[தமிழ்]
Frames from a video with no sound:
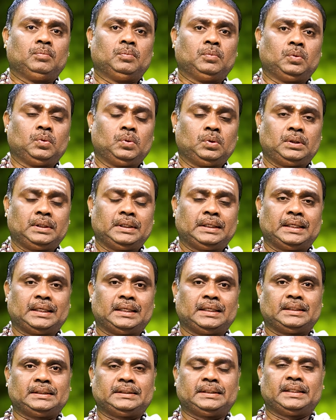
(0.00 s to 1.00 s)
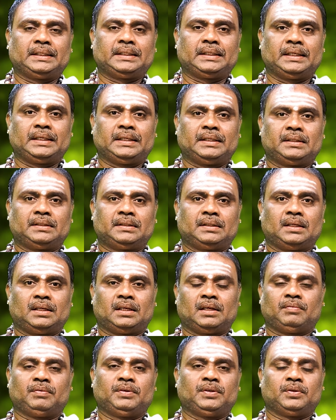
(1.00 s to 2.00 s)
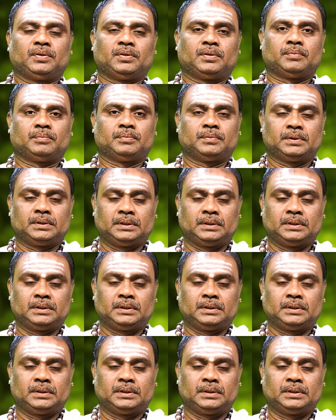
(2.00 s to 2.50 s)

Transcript: மூன்று கிரக சேர்க்கை இருந்தால் அவயோகம்